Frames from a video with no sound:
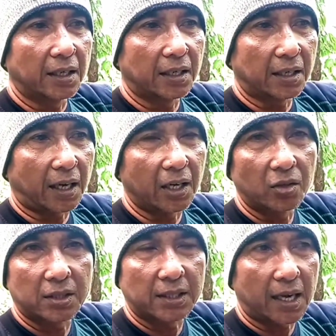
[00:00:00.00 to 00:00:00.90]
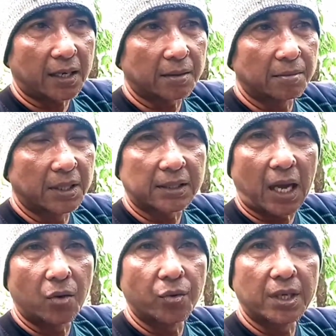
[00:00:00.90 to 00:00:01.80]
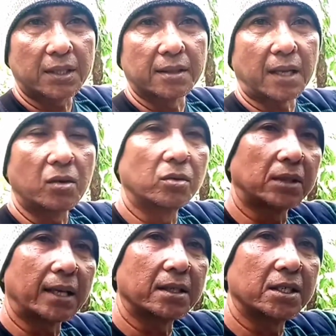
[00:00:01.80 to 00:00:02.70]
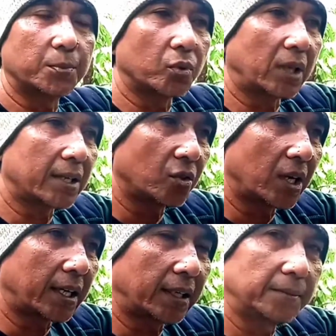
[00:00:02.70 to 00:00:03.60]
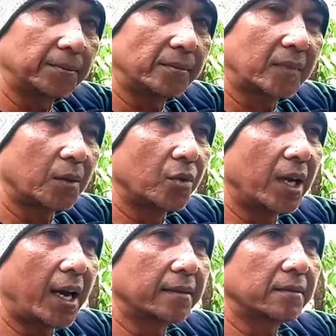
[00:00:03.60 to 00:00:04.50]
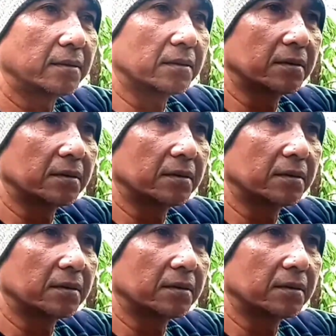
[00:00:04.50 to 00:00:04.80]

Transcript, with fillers: uh, kalau tidak mengetahui tentang hutan di seputaran saudara kemudian